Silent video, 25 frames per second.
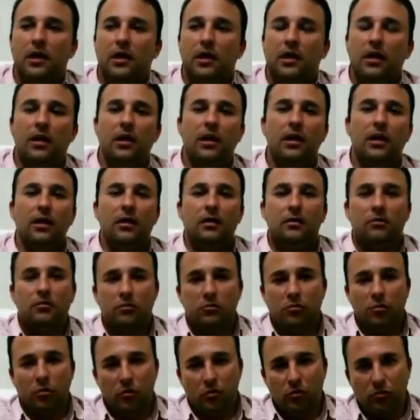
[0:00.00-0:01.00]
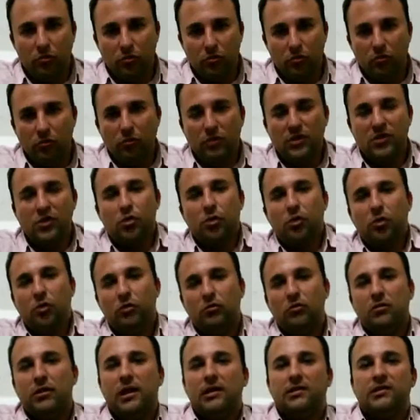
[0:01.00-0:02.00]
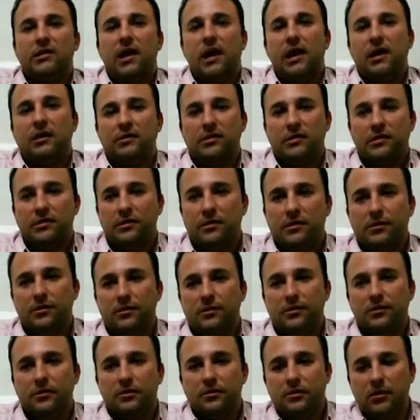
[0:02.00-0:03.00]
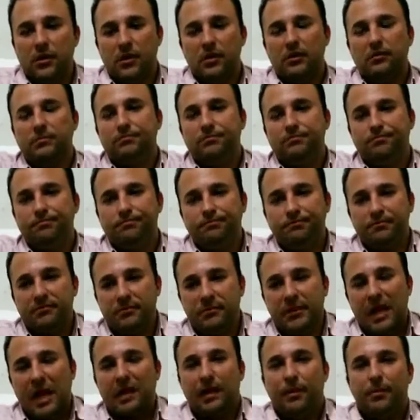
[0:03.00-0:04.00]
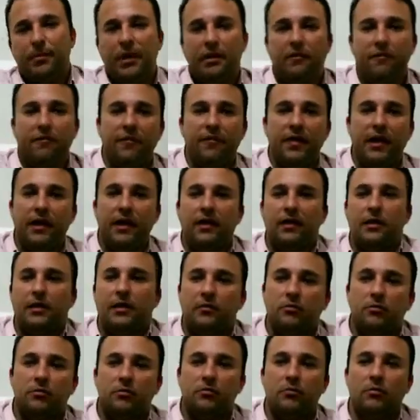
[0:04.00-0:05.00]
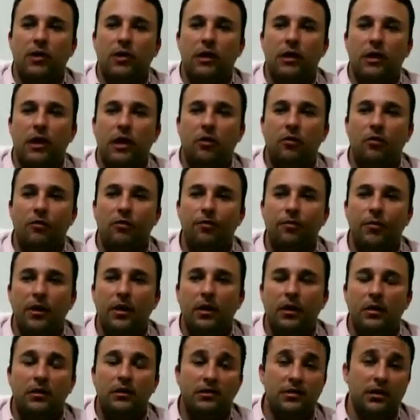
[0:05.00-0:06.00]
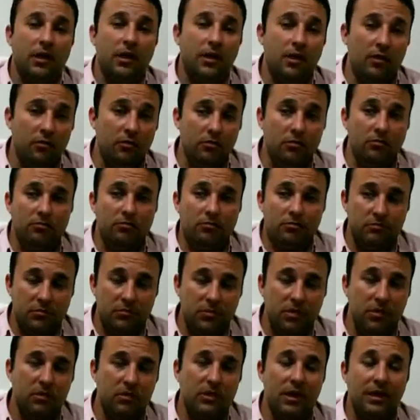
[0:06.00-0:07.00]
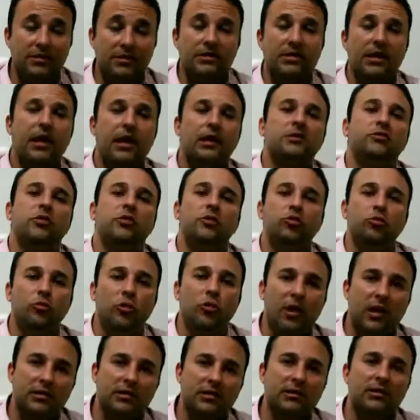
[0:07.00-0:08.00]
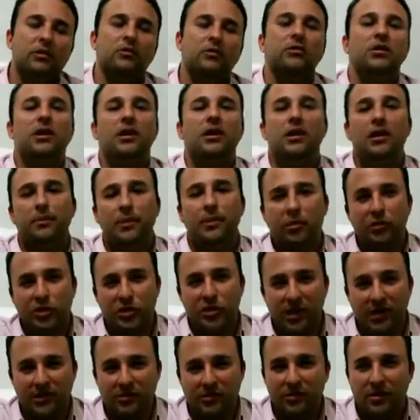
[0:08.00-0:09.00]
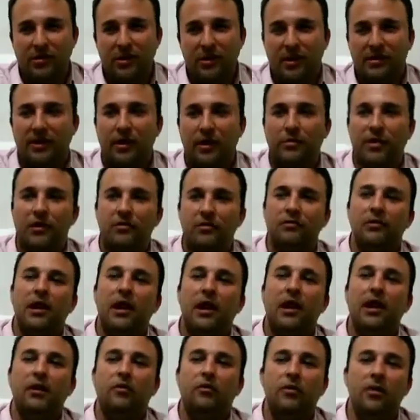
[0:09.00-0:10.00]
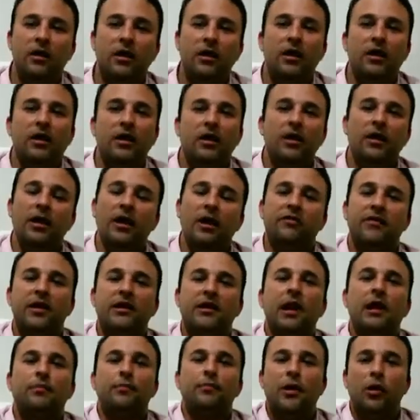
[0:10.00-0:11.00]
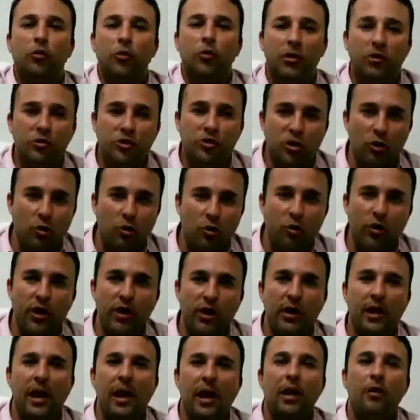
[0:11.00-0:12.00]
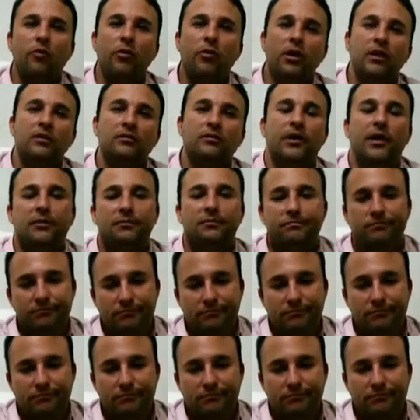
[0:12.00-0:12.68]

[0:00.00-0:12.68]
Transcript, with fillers: que todo o esgoto das casas né, da área periférica do, do, canal seriam lançados em uma tubulação que iria para uma estação de tratamento da água. Na verdade, pelo rio só correria água né,